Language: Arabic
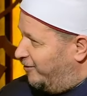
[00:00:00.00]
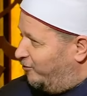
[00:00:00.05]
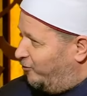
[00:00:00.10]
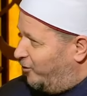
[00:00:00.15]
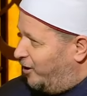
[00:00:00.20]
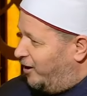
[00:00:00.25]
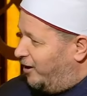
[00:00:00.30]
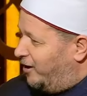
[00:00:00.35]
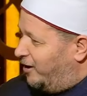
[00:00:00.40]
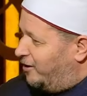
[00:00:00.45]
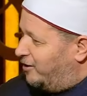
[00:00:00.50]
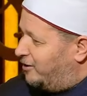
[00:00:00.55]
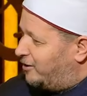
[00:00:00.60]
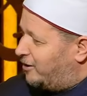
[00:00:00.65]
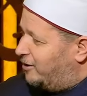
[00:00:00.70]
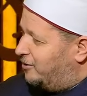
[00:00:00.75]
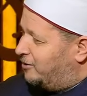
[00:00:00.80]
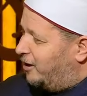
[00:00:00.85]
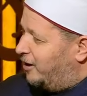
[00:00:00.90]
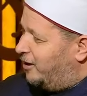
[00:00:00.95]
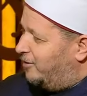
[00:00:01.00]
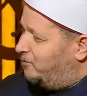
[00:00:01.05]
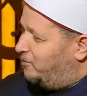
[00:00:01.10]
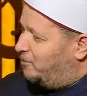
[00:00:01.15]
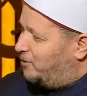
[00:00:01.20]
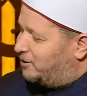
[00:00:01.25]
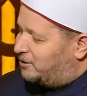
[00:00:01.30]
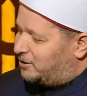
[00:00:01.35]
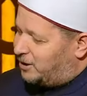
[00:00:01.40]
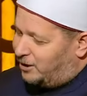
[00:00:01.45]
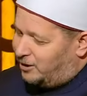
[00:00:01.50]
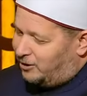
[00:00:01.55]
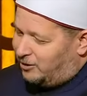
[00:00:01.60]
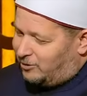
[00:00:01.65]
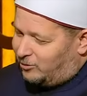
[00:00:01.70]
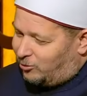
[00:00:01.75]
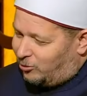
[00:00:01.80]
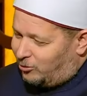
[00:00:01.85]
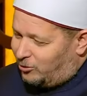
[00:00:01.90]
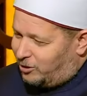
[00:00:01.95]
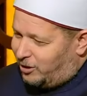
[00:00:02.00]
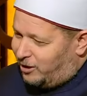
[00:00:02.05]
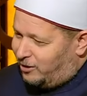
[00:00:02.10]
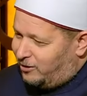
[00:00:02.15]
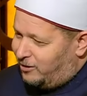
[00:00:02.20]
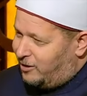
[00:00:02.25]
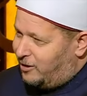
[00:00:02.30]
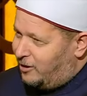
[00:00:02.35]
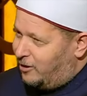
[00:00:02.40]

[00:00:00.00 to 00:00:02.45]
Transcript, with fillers: فكتاب زي رؤية